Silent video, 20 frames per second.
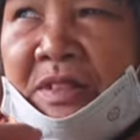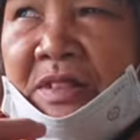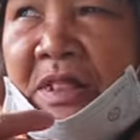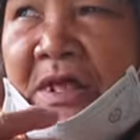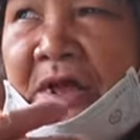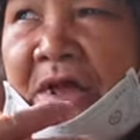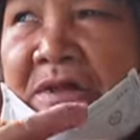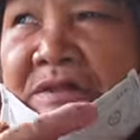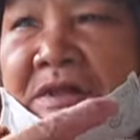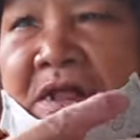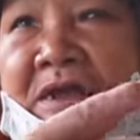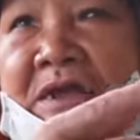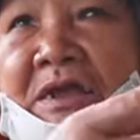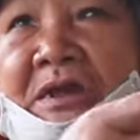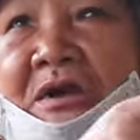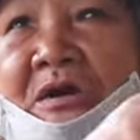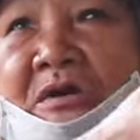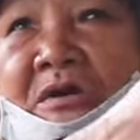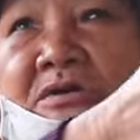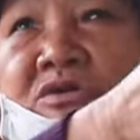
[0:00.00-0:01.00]
là
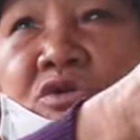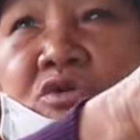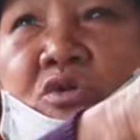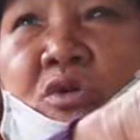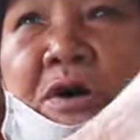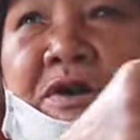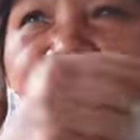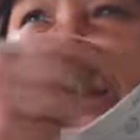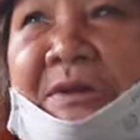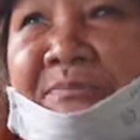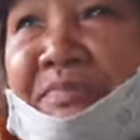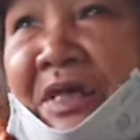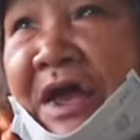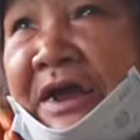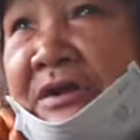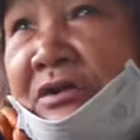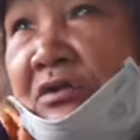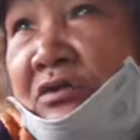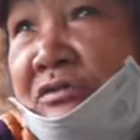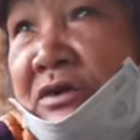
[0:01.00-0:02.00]
thấy có chùa tam
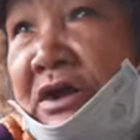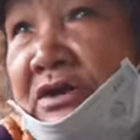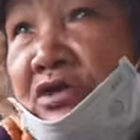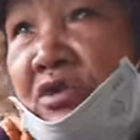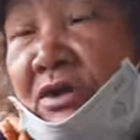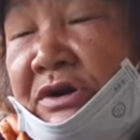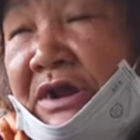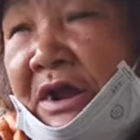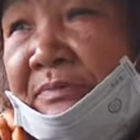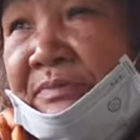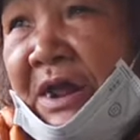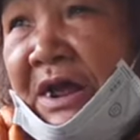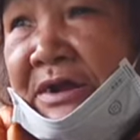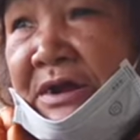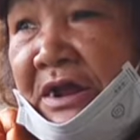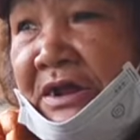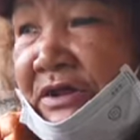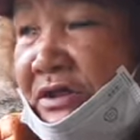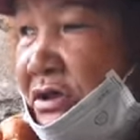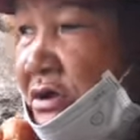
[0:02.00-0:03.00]
thanh đúng là chùa tam
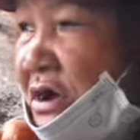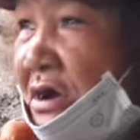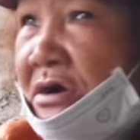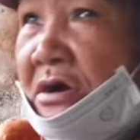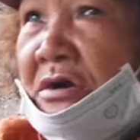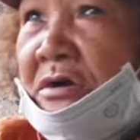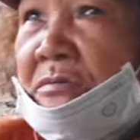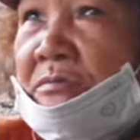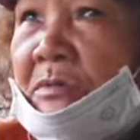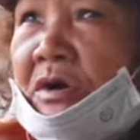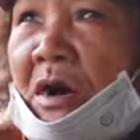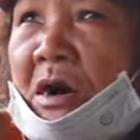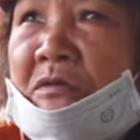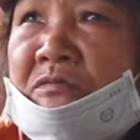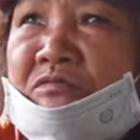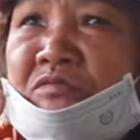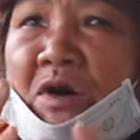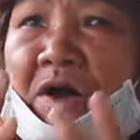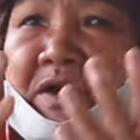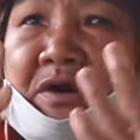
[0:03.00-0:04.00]
thanh này trước
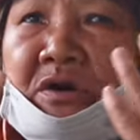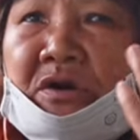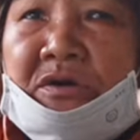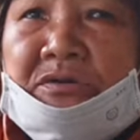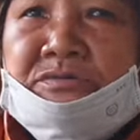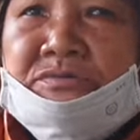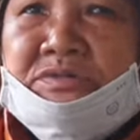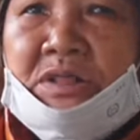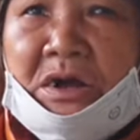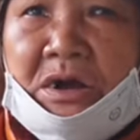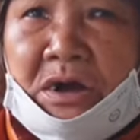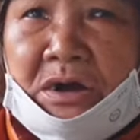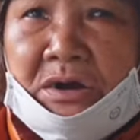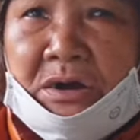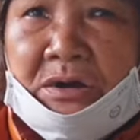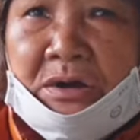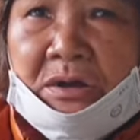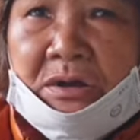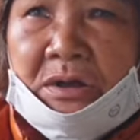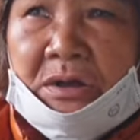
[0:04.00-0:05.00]
không phải có tương
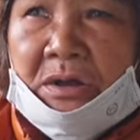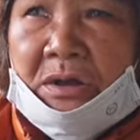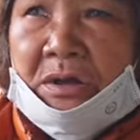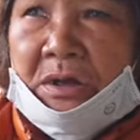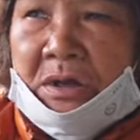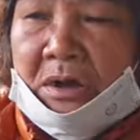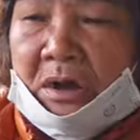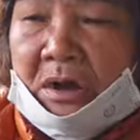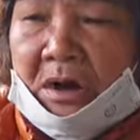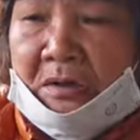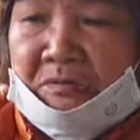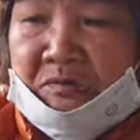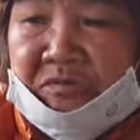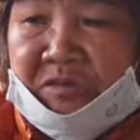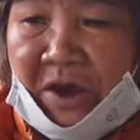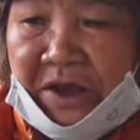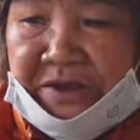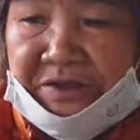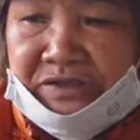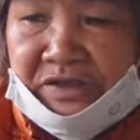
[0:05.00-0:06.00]
không
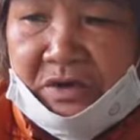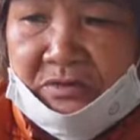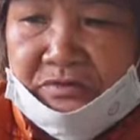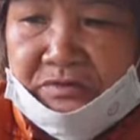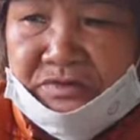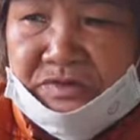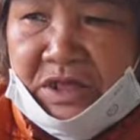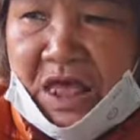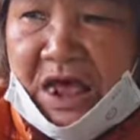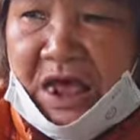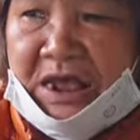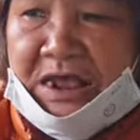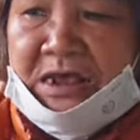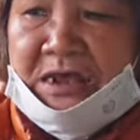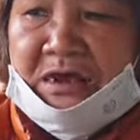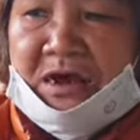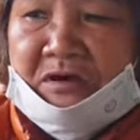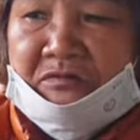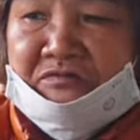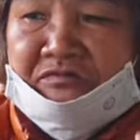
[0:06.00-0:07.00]
phải rộng
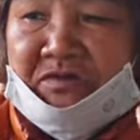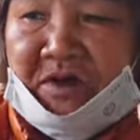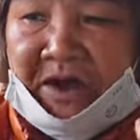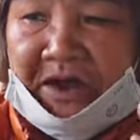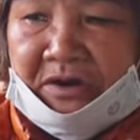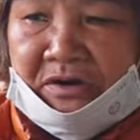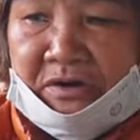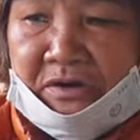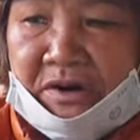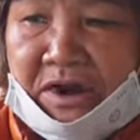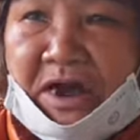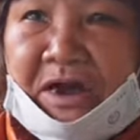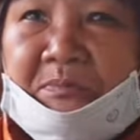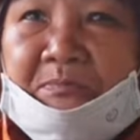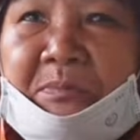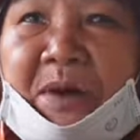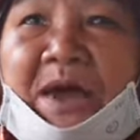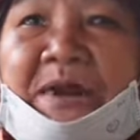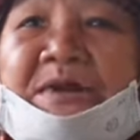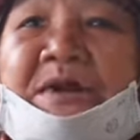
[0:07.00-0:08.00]
rãi không phải có các
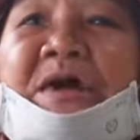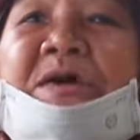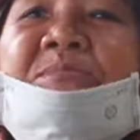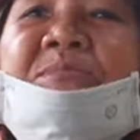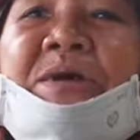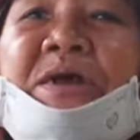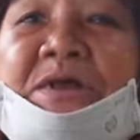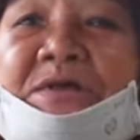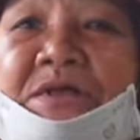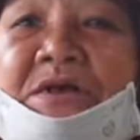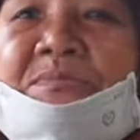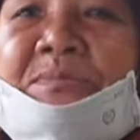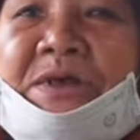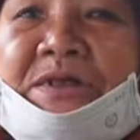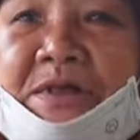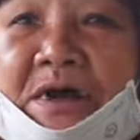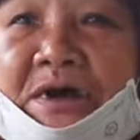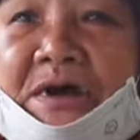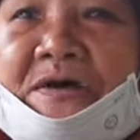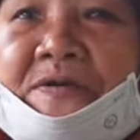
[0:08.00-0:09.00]
ban các bệ như
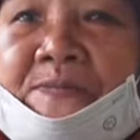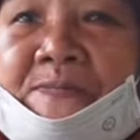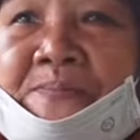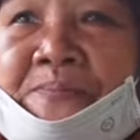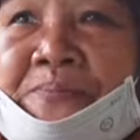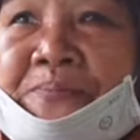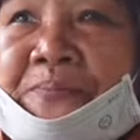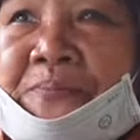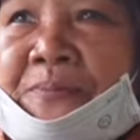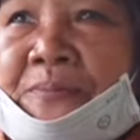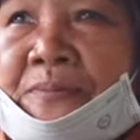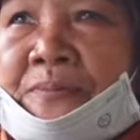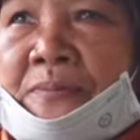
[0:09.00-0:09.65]
bây giờ wow.